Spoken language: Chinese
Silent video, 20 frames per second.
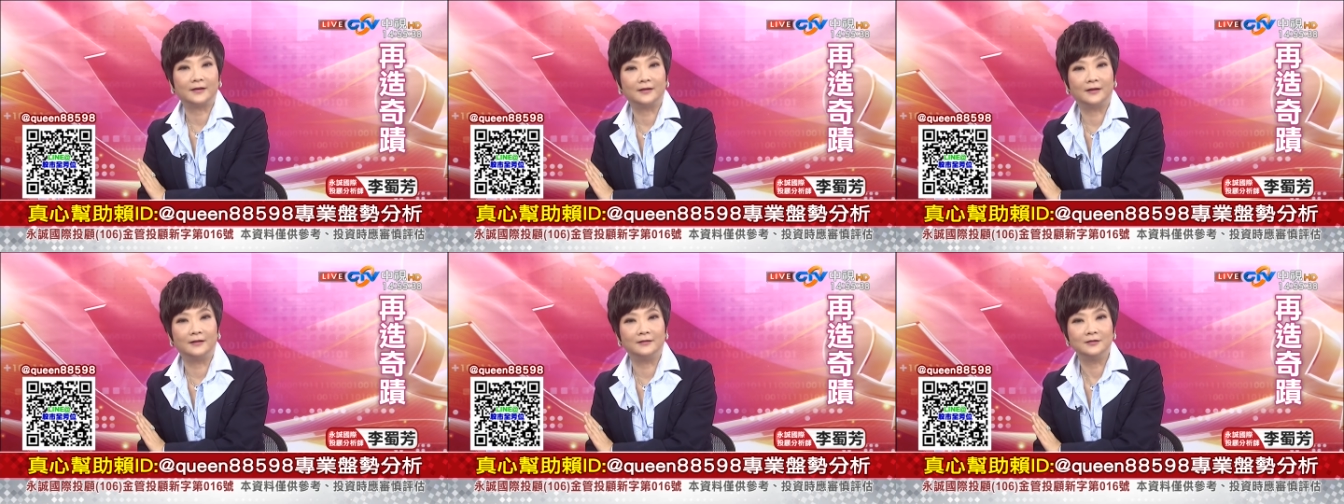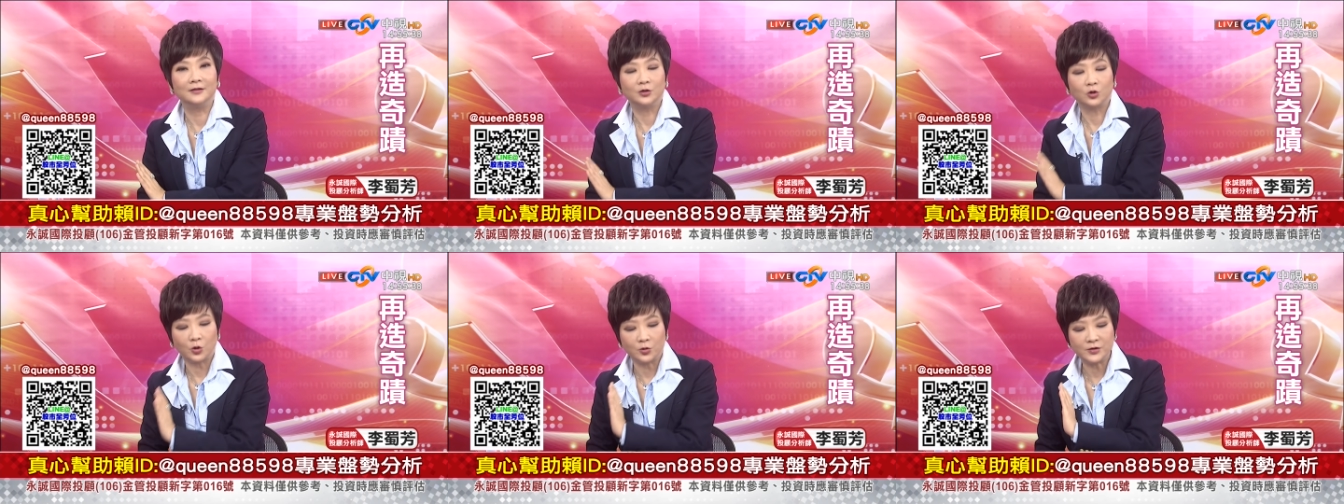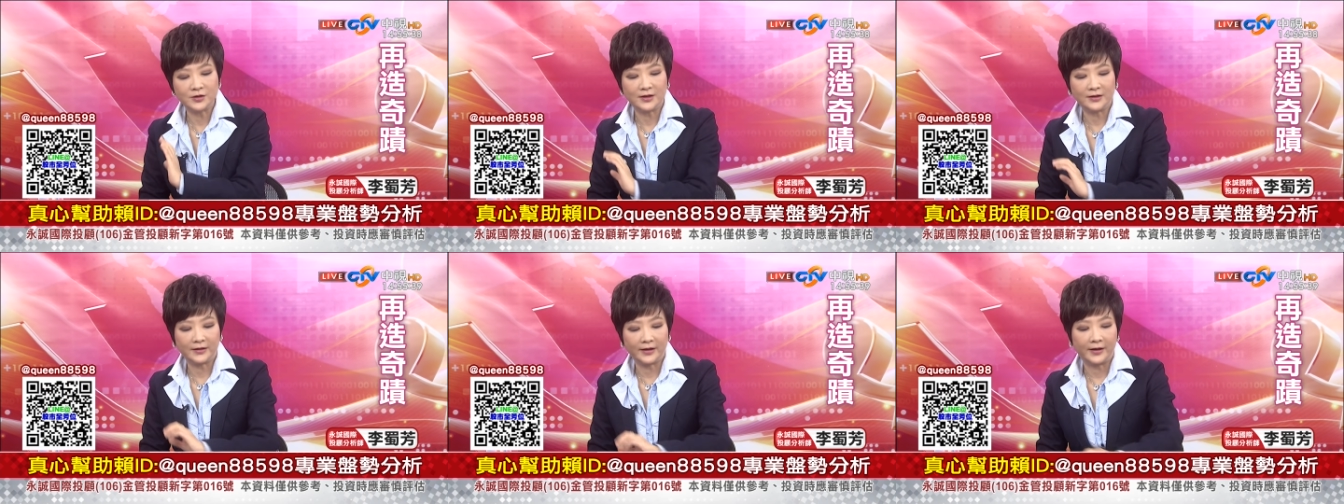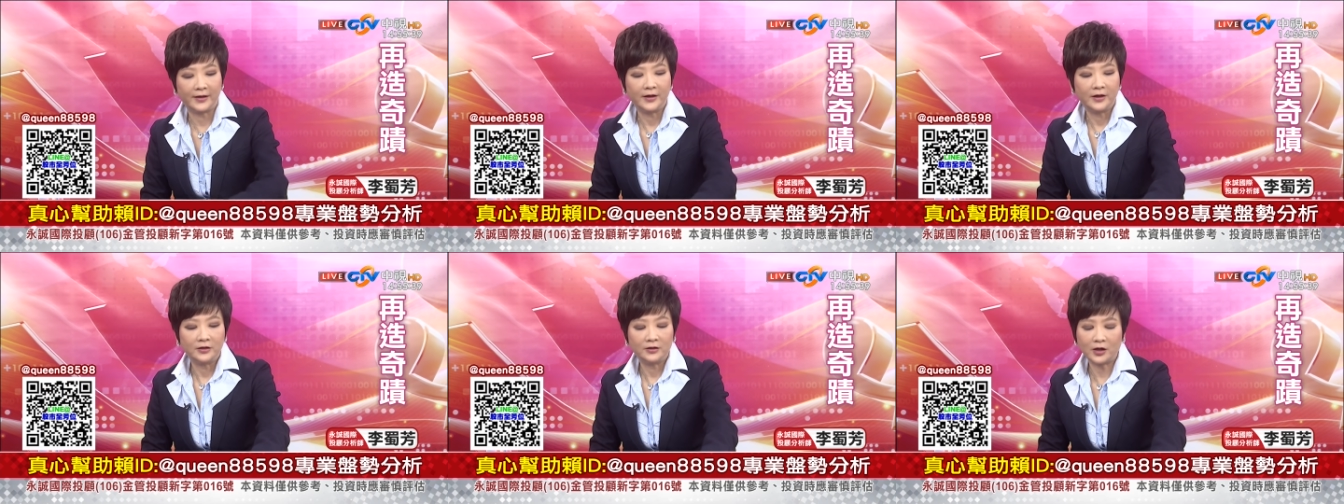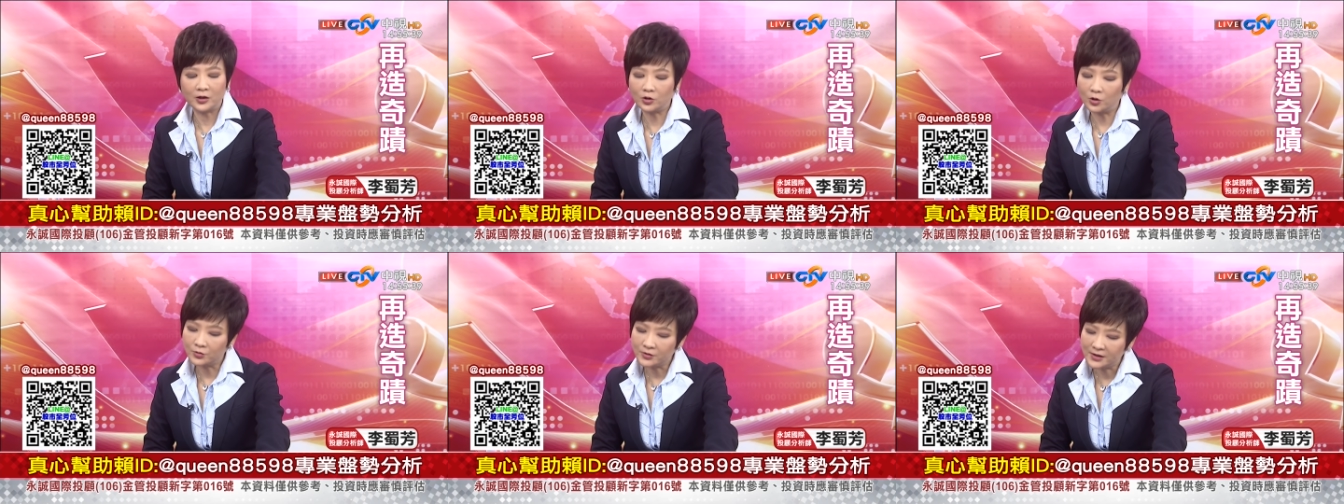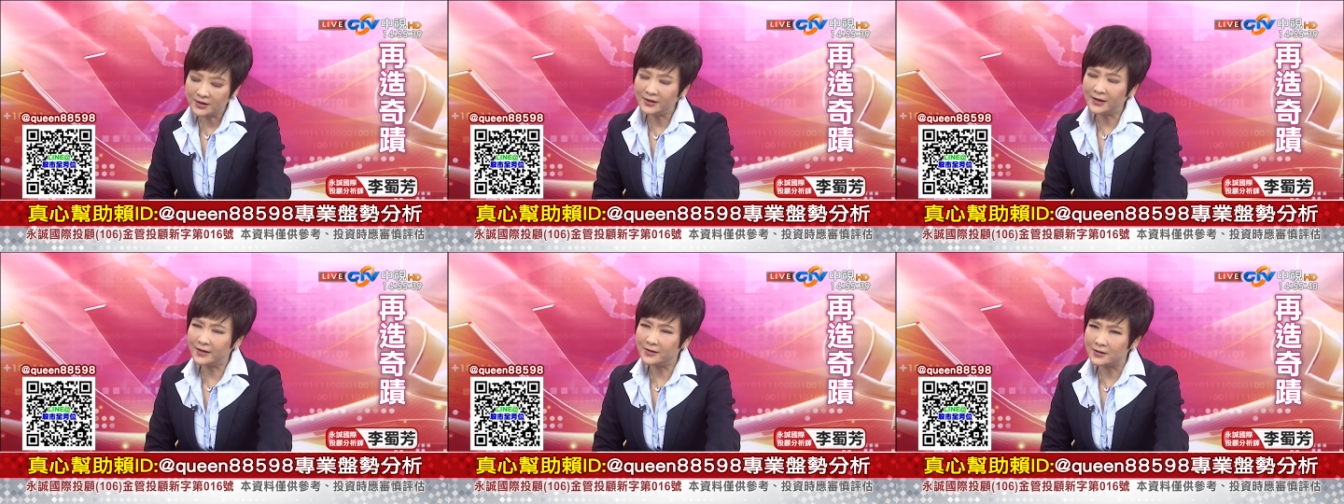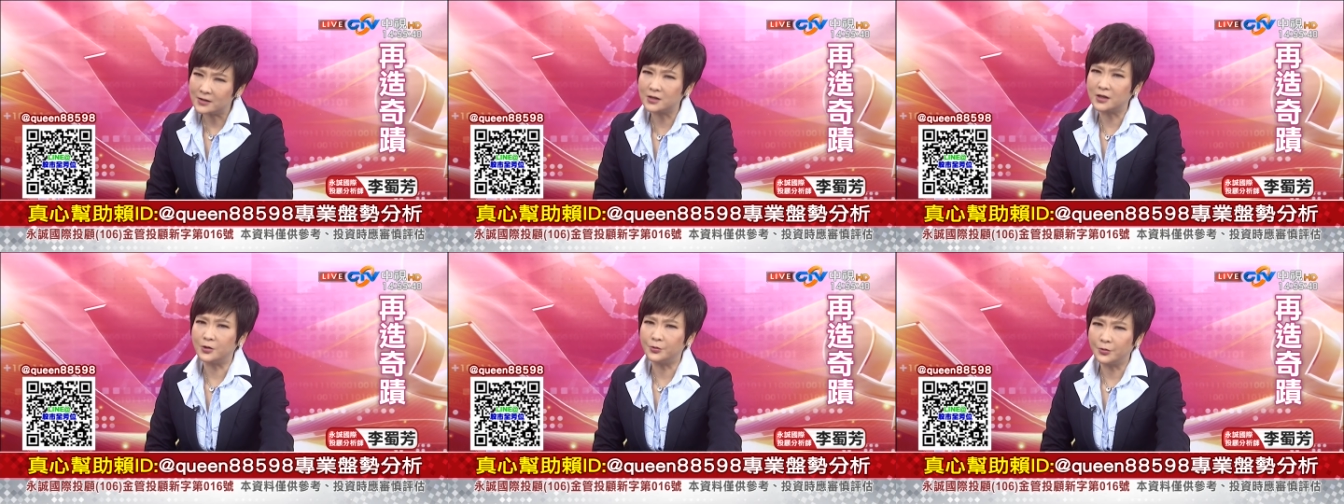好，同心店，那同心店
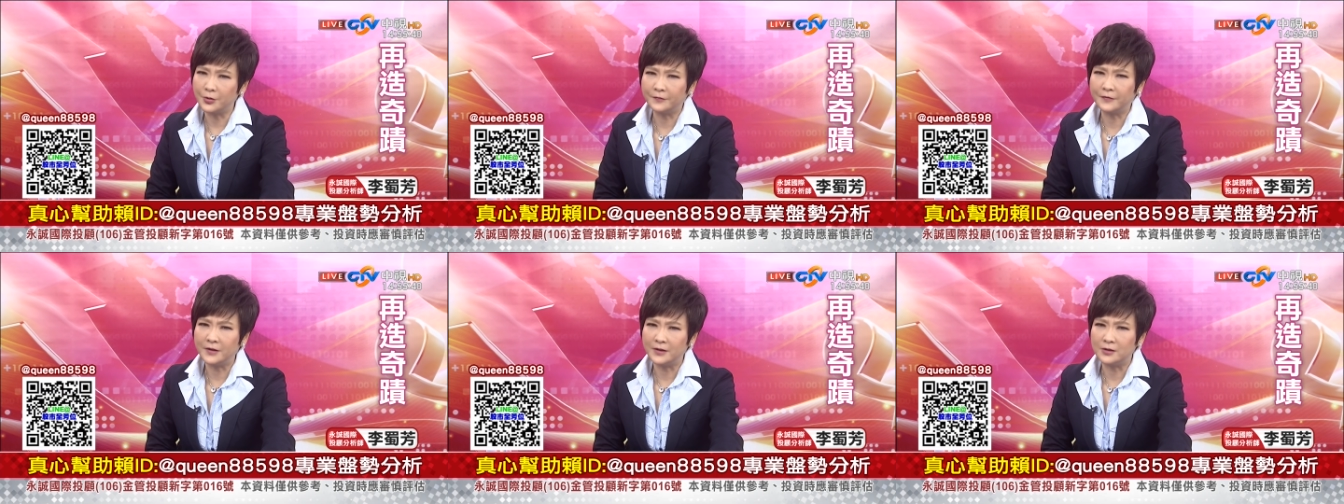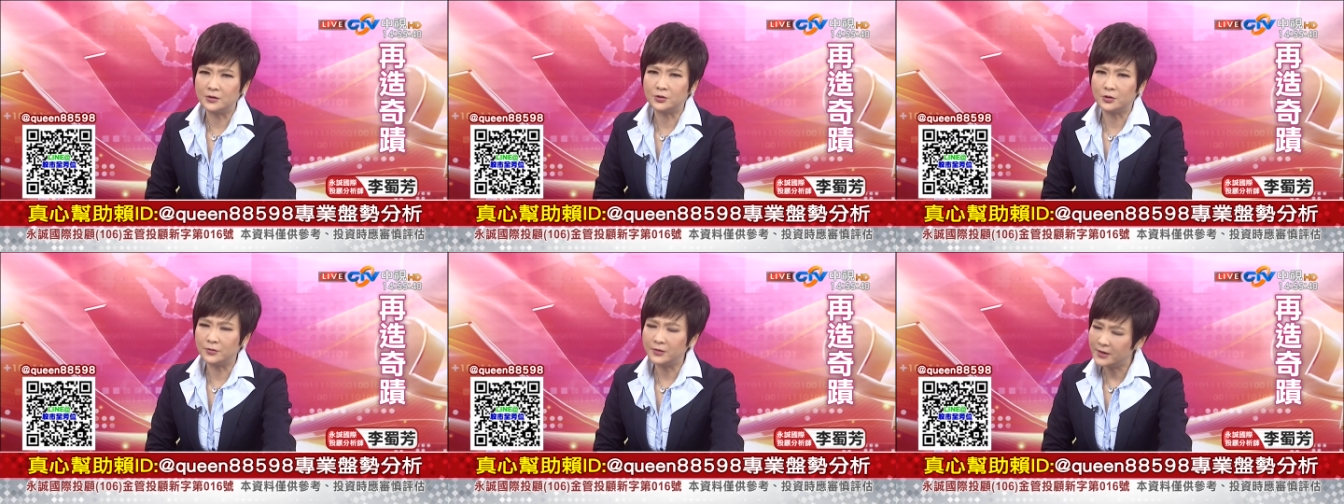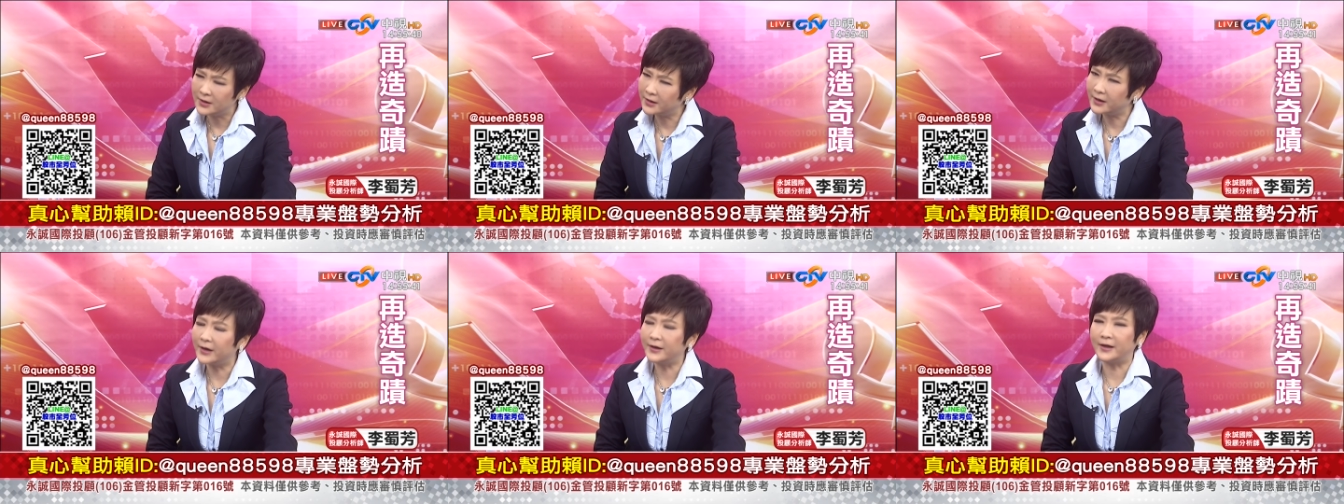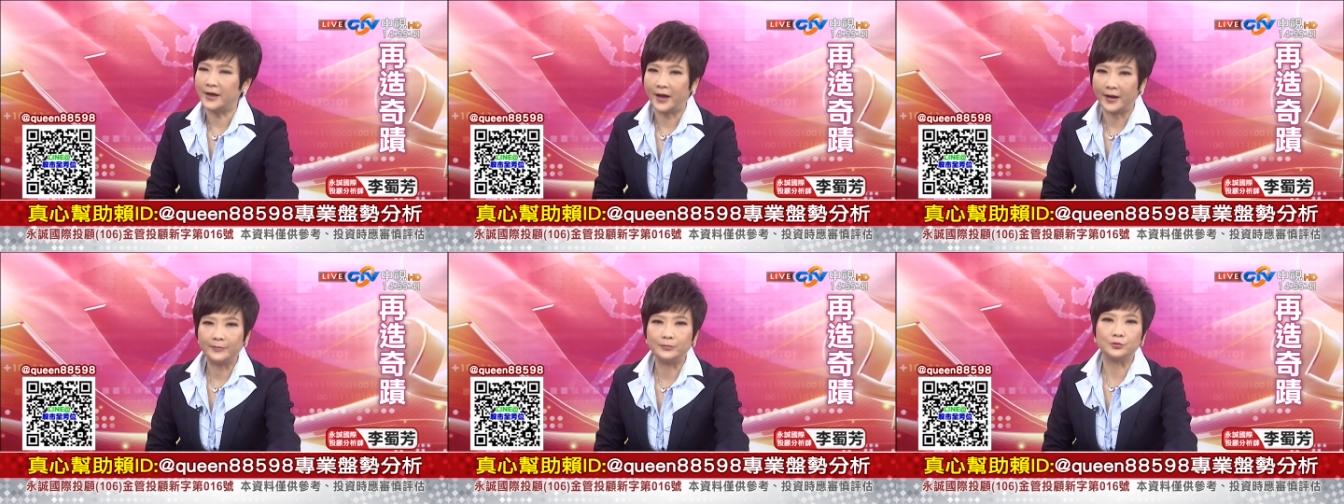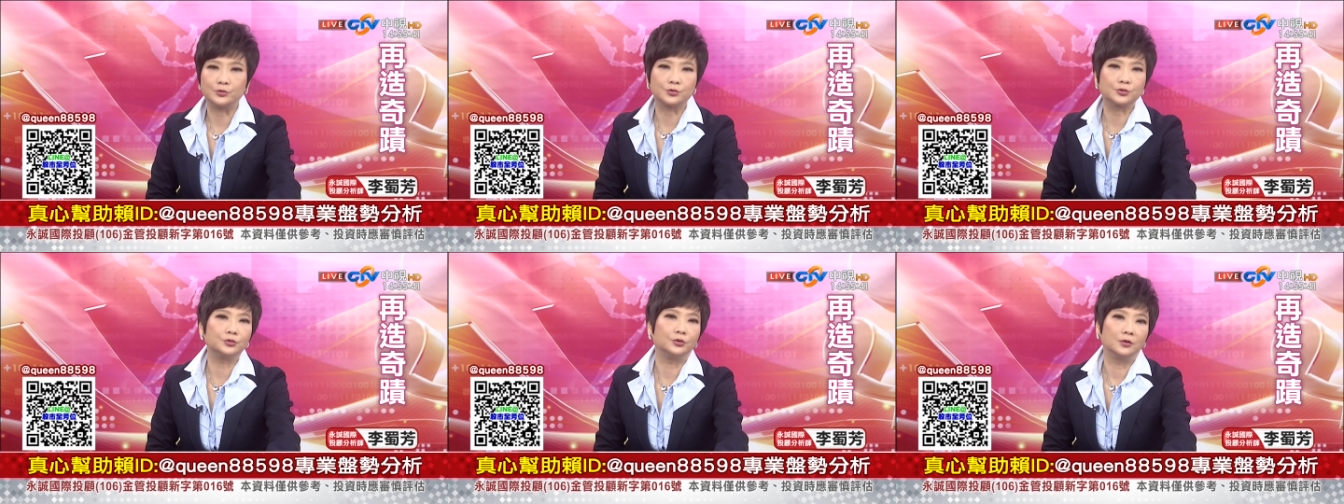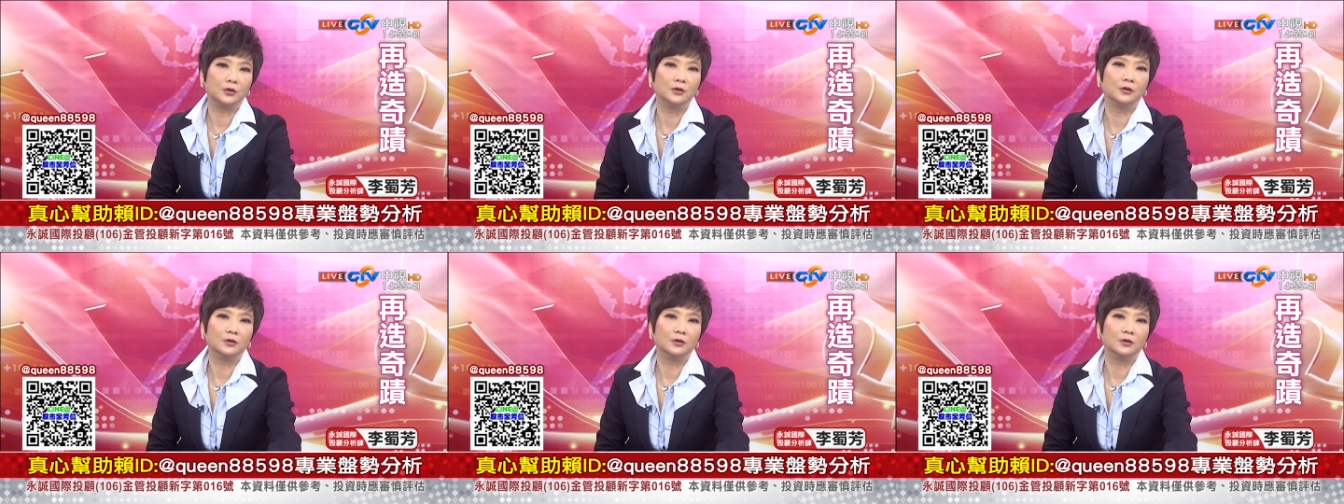的十二月份营收应该也还不错，